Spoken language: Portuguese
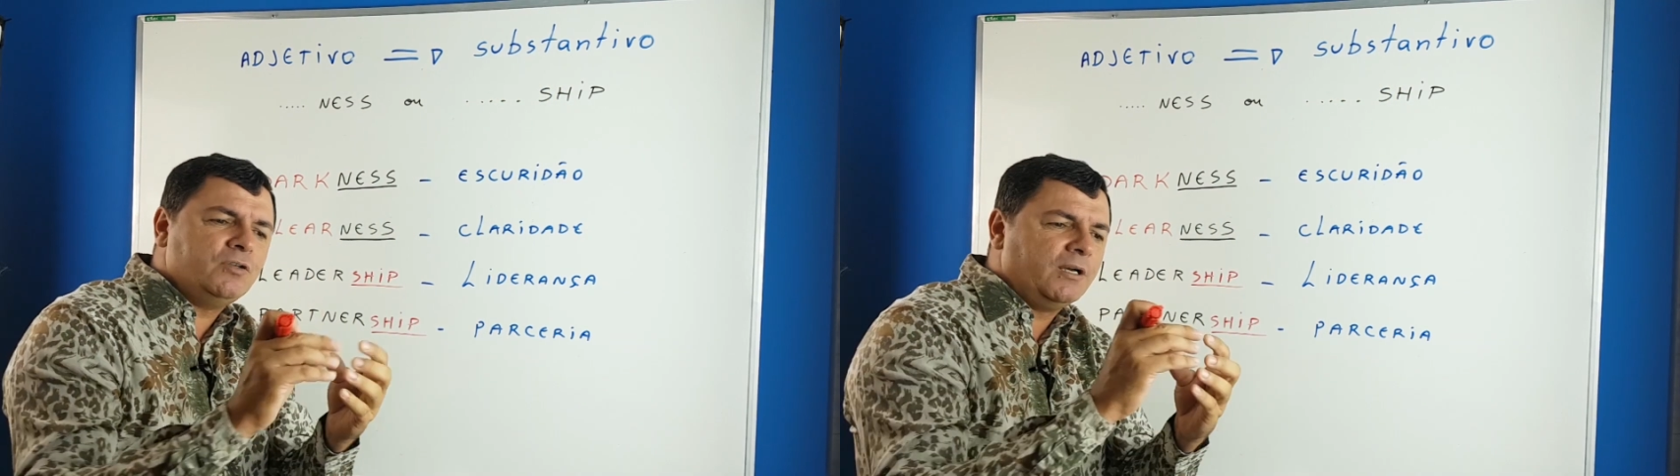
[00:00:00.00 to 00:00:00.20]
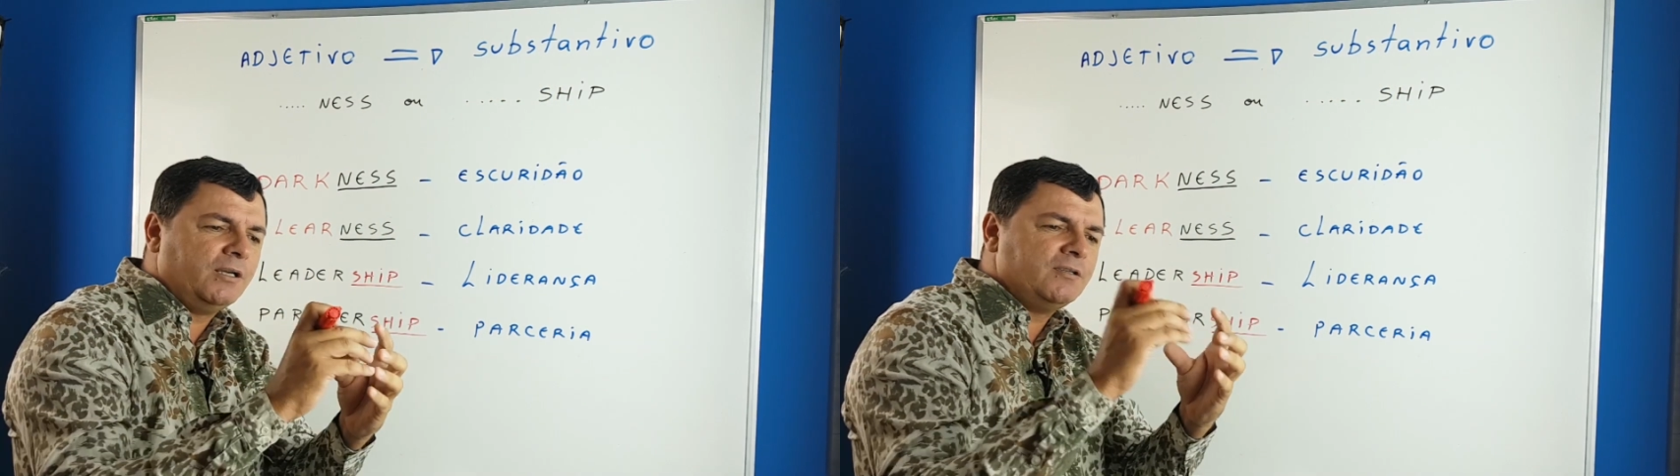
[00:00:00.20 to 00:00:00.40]

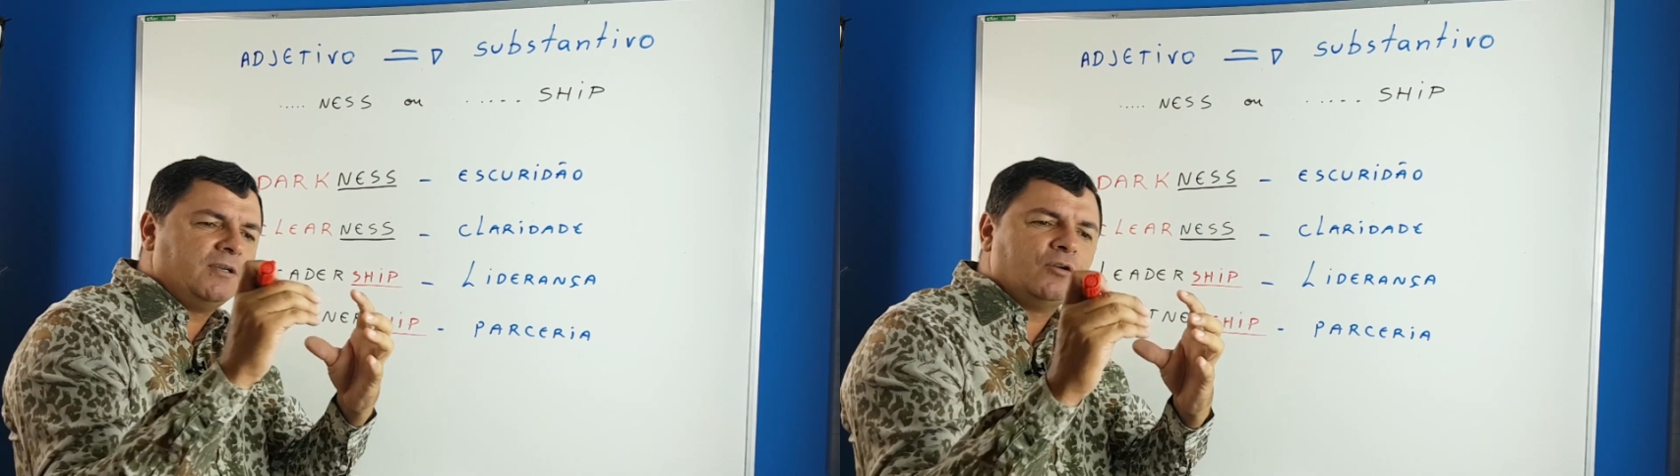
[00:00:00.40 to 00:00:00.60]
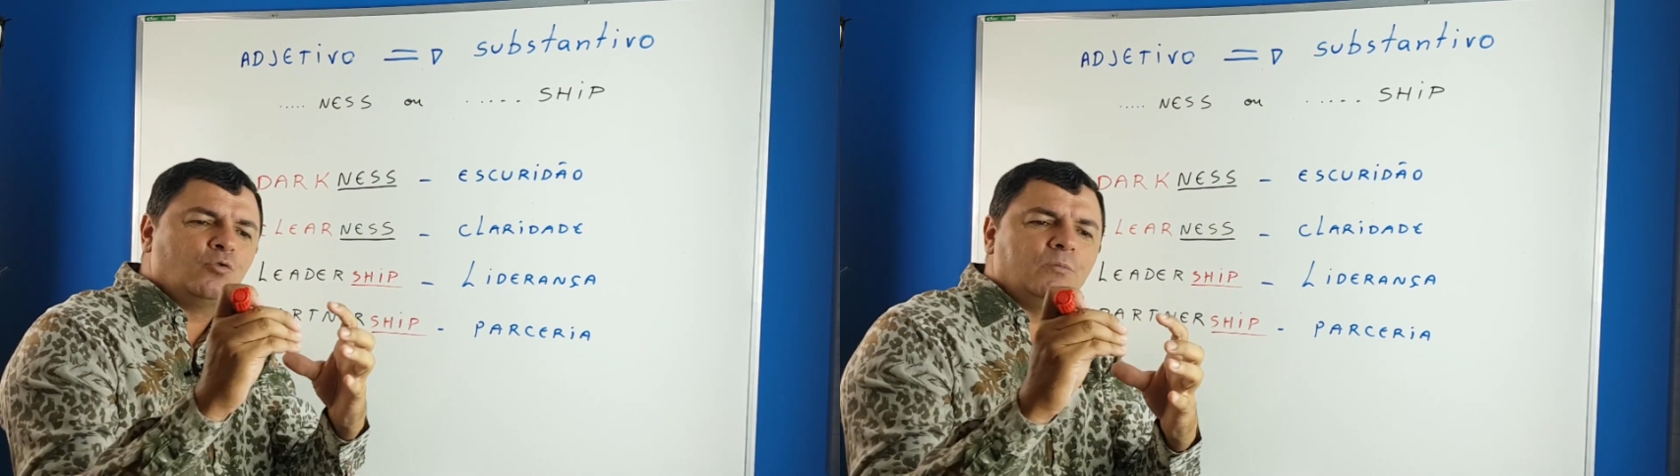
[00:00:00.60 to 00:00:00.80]
você
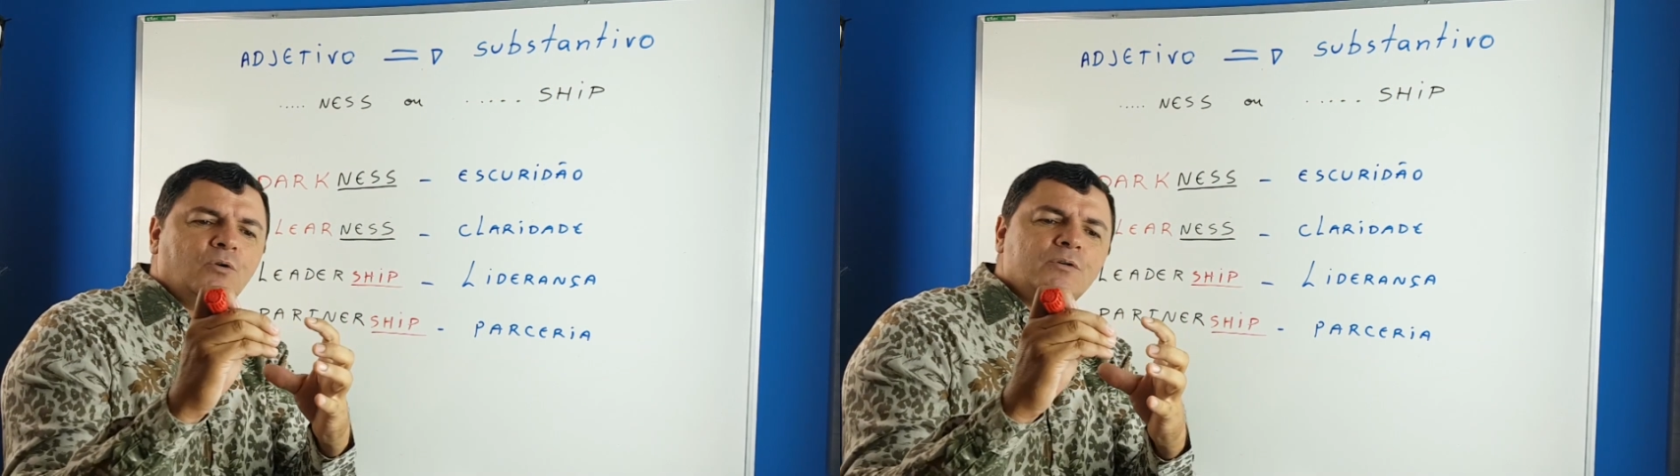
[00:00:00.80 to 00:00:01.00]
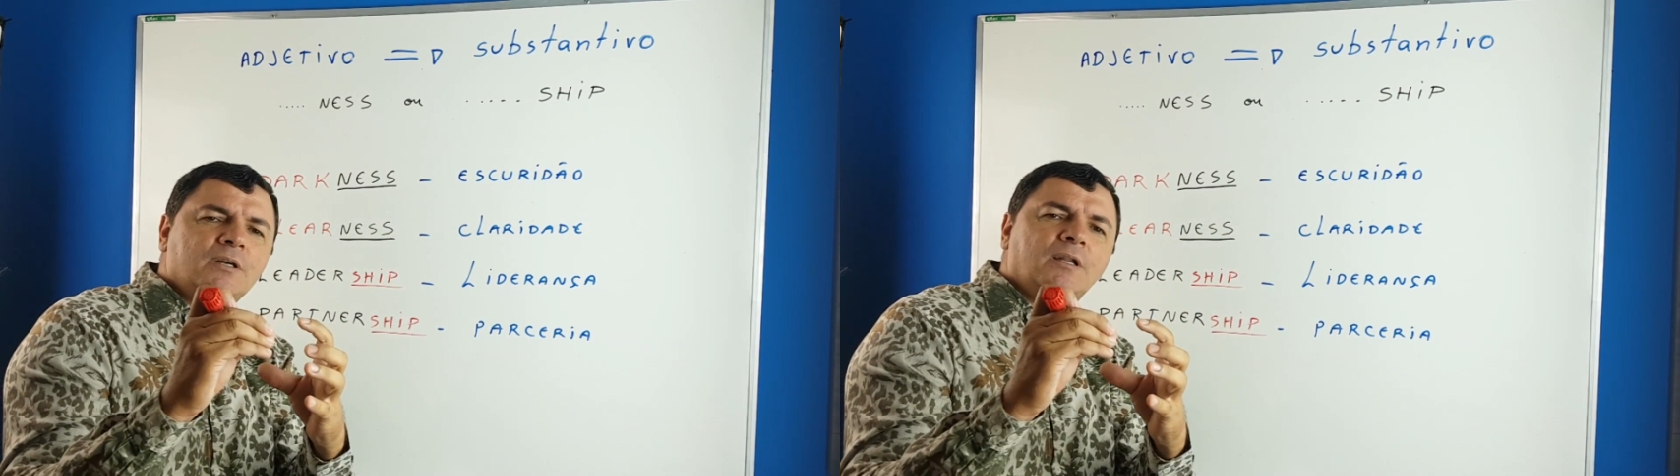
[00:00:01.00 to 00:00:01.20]
acrescenta alguma
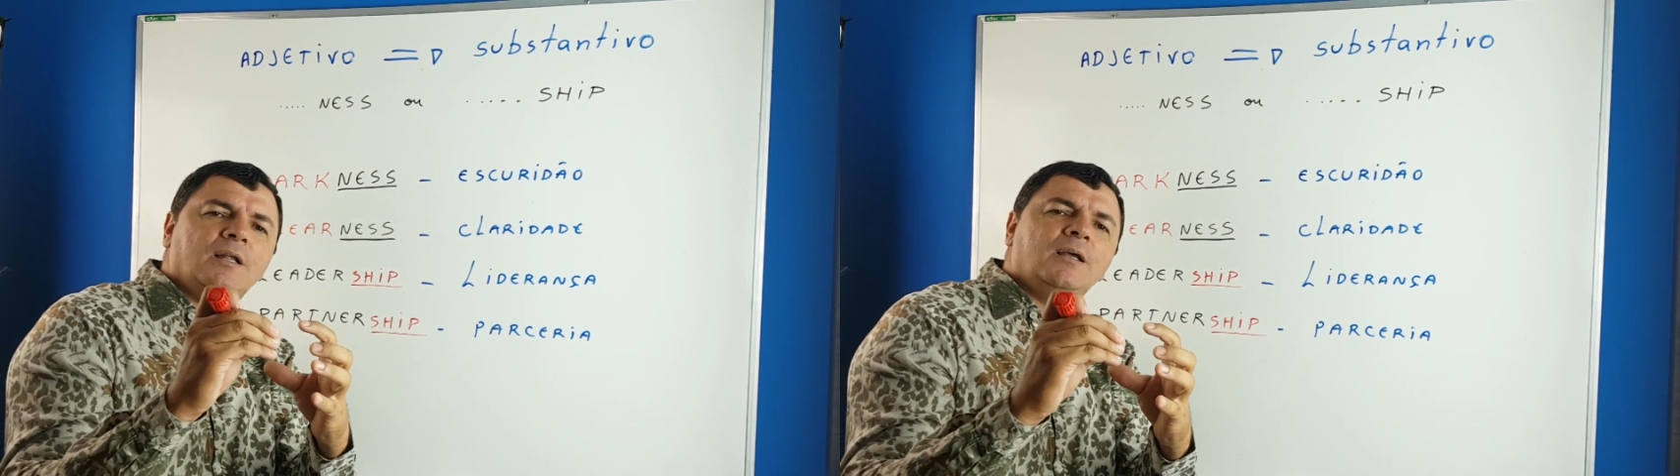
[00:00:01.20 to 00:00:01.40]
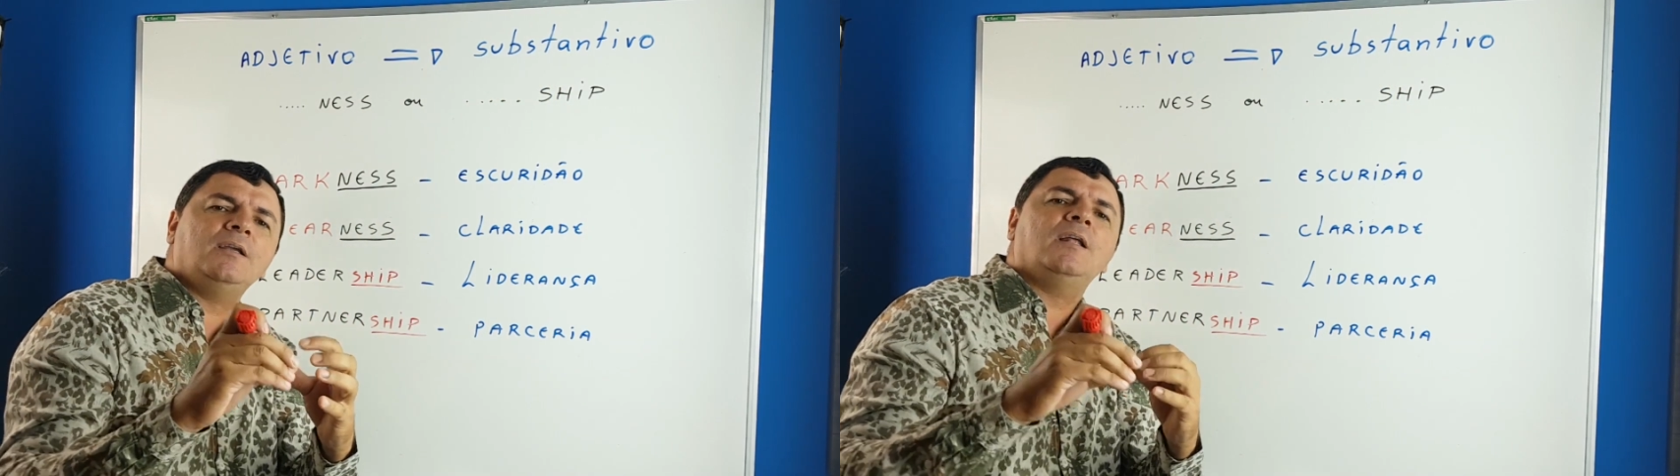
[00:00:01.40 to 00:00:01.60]
coisa
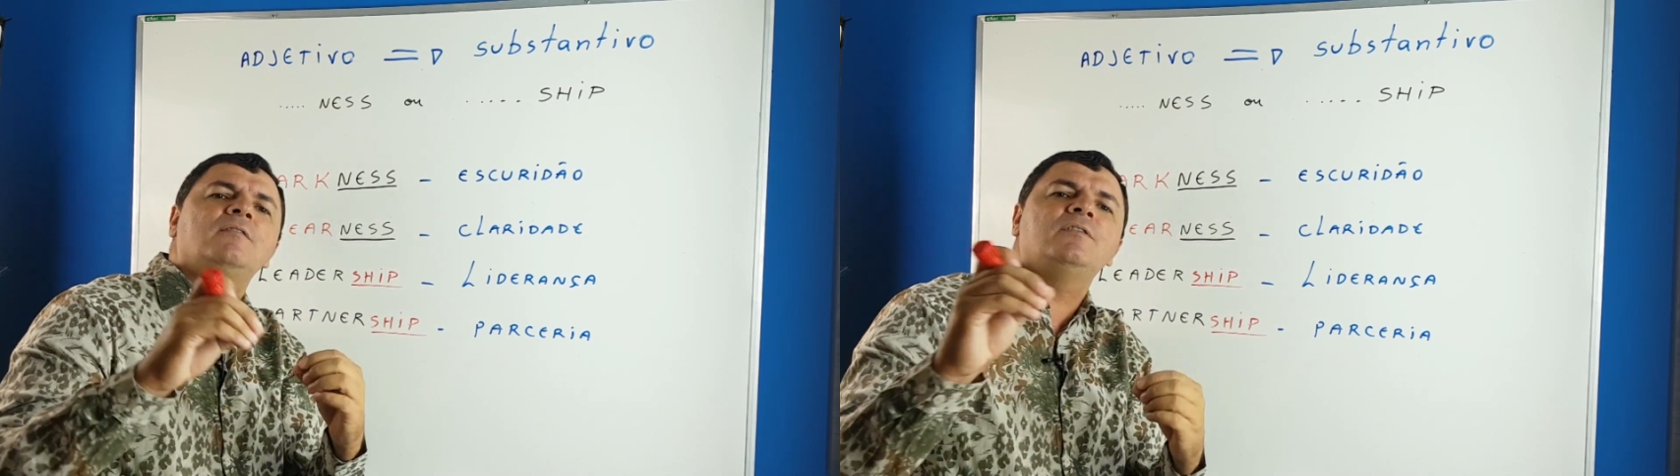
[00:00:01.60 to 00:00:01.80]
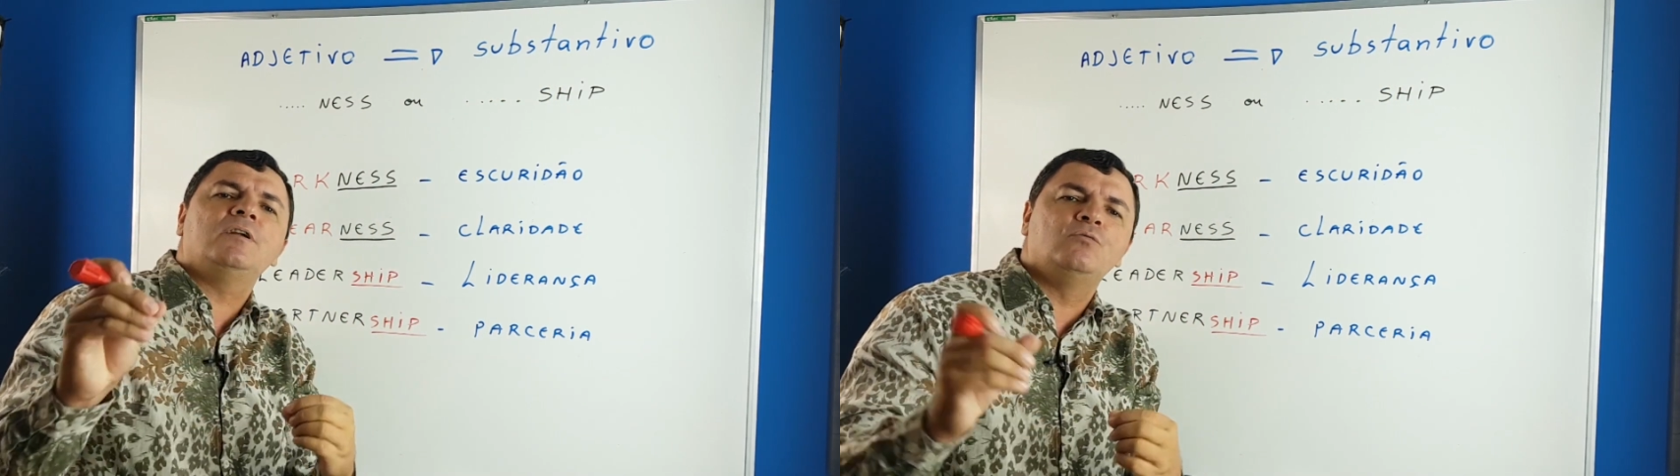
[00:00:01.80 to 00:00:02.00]
nela e
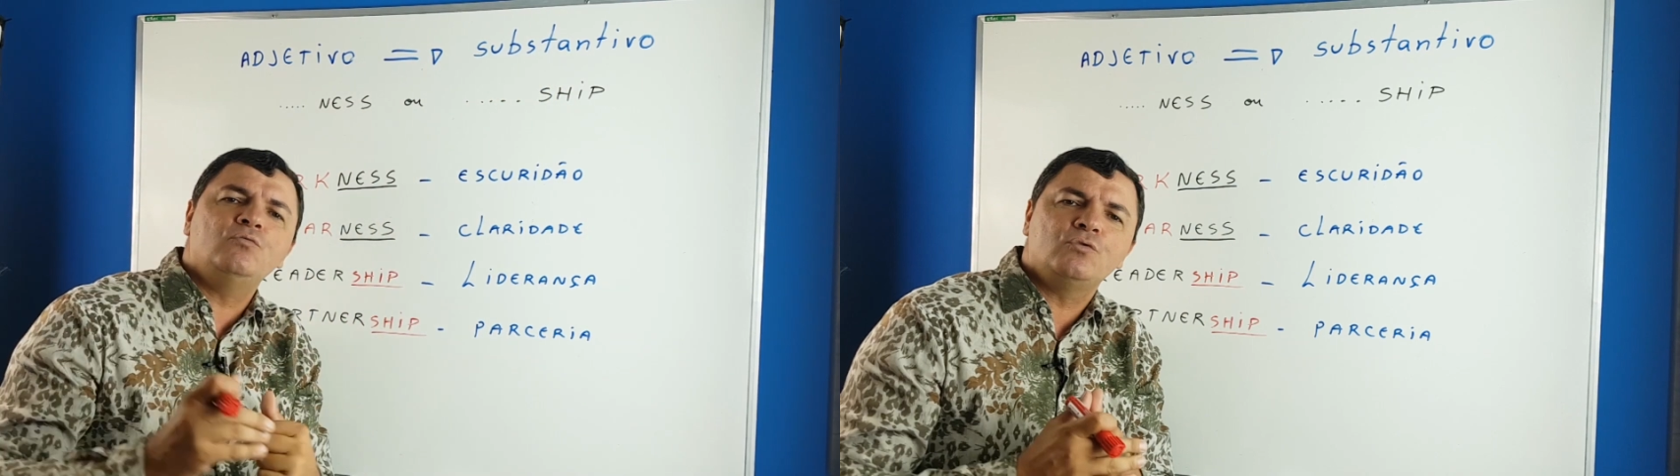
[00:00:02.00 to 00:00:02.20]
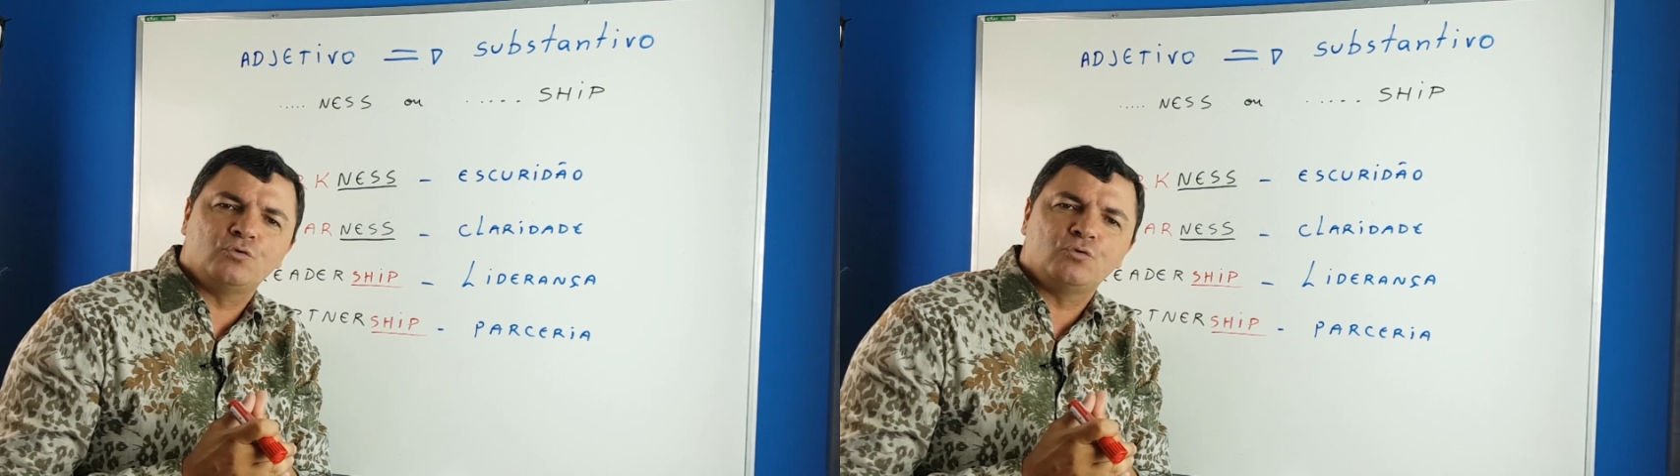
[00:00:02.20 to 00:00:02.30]
ela vira um